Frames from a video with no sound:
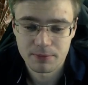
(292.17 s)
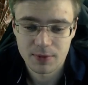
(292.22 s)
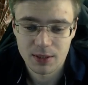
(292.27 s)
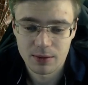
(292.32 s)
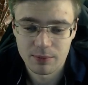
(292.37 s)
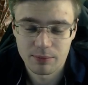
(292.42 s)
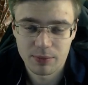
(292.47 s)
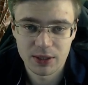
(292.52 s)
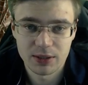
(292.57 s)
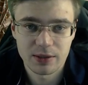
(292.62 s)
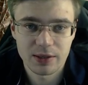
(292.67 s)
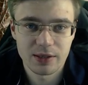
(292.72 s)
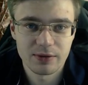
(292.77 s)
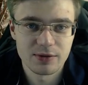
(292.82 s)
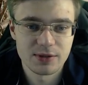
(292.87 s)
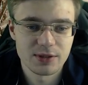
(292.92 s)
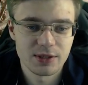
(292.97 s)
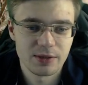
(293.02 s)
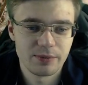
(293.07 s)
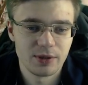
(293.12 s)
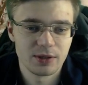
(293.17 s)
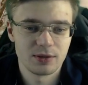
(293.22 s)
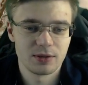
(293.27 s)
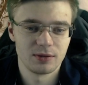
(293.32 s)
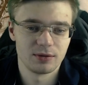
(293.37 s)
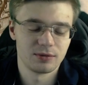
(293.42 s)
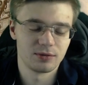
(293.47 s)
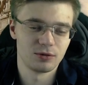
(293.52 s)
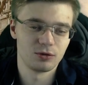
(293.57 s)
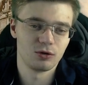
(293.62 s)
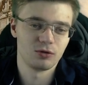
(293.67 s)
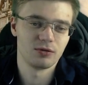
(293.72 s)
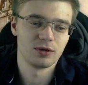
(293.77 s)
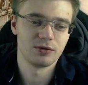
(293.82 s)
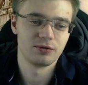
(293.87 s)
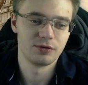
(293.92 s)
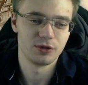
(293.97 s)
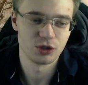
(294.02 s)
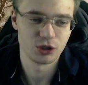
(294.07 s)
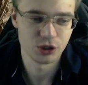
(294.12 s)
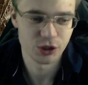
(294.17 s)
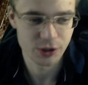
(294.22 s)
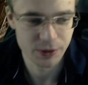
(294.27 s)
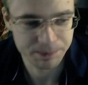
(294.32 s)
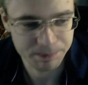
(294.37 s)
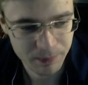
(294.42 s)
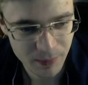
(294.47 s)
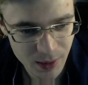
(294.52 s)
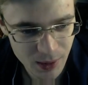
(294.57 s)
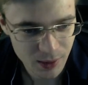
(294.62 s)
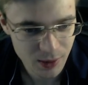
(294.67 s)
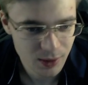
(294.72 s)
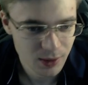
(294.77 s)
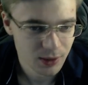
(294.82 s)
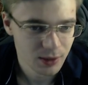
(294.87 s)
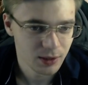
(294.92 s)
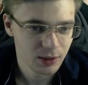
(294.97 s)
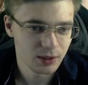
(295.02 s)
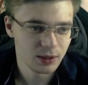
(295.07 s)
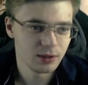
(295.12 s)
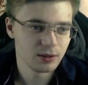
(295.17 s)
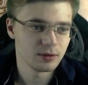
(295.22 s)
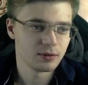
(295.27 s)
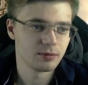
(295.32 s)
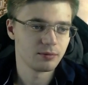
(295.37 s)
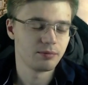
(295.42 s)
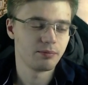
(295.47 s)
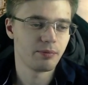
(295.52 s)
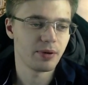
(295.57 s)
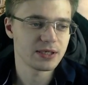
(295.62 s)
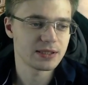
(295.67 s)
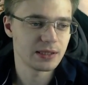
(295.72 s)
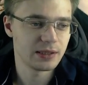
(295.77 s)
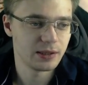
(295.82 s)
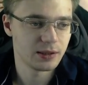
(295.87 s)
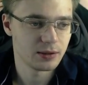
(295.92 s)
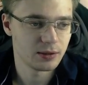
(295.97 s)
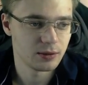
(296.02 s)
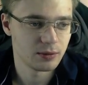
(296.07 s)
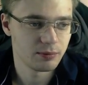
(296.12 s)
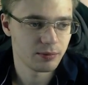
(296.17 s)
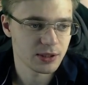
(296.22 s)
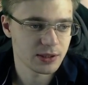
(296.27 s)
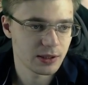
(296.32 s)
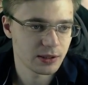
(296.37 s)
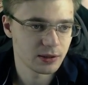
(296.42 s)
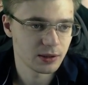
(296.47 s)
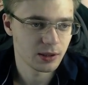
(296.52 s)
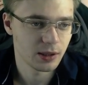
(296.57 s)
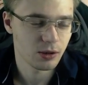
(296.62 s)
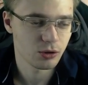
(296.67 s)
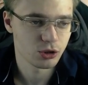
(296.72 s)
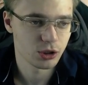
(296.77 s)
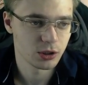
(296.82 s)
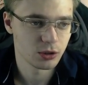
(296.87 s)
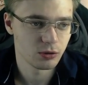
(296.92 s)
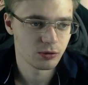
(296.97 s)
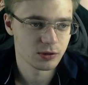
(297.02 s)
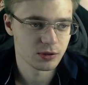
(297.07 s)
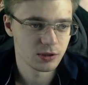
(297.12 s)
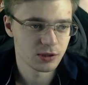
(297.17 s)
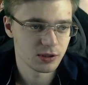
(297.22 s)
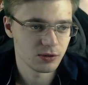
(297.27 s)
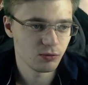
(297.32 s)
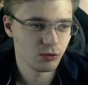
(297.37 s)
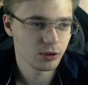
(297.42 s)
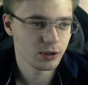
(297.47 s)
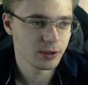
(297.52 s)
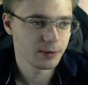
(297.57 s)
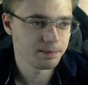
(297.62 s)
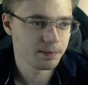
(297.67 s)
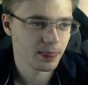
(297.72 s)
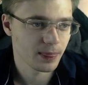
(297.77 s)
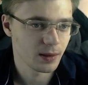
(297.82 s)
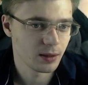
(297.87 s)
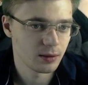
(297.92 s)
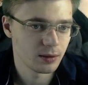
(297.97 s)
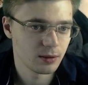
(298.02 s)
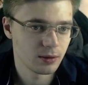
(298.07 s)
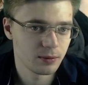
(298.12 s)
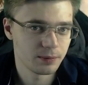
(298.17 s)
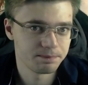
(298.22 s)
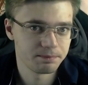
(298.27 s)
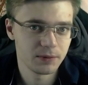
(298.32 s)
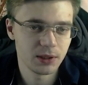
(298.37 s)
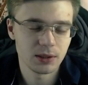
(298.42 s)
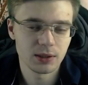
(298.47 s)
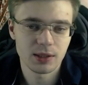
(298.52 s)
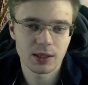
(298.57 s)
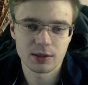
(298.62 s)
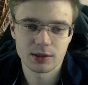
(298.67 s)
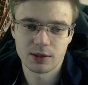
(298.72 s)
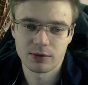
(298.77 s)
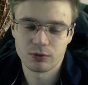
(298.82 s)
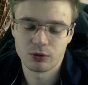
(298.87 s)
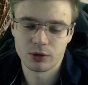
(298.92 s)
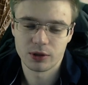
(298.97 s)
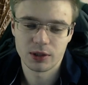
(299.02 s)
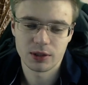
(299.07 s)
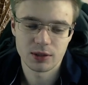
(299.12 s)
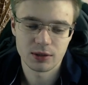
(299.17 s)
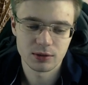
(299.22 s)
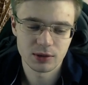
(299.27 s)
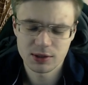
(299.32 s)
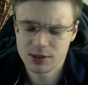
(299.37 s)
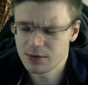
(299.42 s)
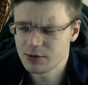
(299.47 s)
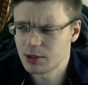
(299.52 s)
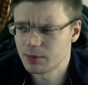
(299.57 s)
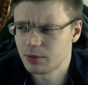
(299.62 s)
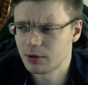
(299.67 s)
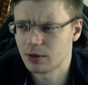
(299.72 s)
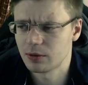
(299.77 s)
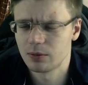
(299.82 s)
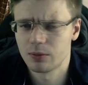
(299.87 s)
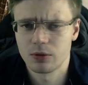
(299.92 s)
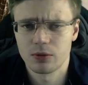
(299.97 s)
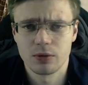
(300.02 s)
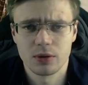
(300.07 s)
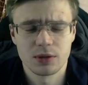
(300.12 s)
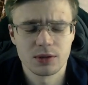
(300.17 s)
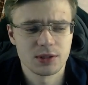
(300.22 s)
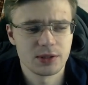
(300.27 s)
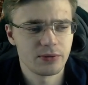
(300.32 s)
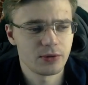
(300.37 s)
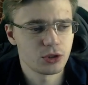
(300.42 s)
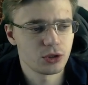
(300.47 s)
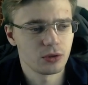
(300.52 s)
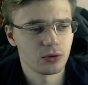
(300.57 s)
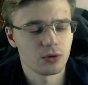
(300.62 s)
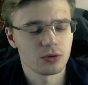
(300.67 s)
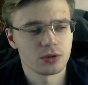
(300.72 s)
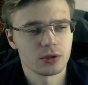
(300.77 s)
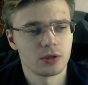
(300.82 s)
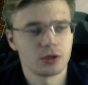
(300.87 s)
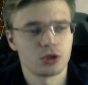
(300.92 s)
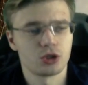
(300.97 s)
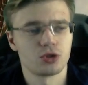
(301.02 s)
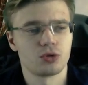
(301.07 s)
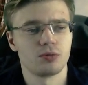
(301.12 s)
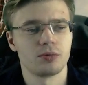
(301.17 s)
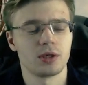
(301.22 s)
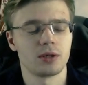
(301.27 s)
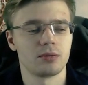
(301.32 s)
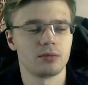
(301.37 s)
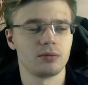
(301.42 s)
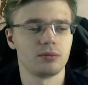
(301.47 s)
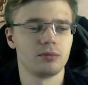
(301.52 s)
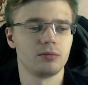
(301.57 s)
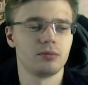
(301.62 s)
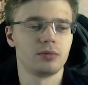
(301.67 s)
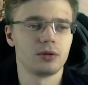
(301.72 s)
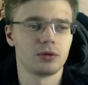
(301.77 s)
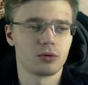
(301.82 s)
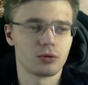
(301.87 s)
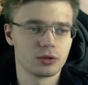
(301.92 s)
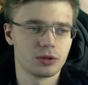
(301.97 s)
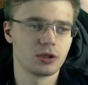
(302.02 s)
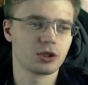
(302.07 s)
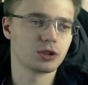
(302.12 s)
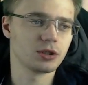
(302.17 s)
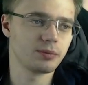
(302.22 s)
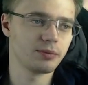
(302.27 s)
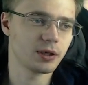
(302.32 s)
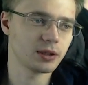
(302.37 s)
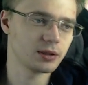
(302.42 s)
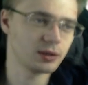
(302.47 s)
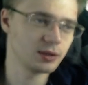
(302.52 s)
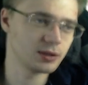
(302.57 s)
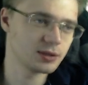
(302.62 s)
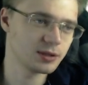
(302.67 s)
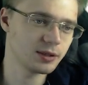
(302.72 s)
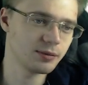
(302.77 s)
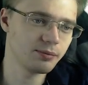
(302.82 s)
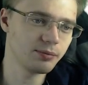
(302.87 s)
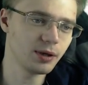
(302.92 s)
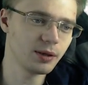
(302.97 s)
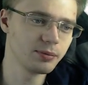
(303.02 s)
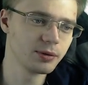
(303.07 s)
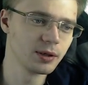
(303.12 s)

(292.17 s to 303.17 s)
понравится, ребята, новая фишечка. И последняя, последняя хорошая новость на сегодня. Эм, не так давно я, да совсем недавно буквально, завершил розыгрыш. У меня был розыгрыш на портале StreamPub.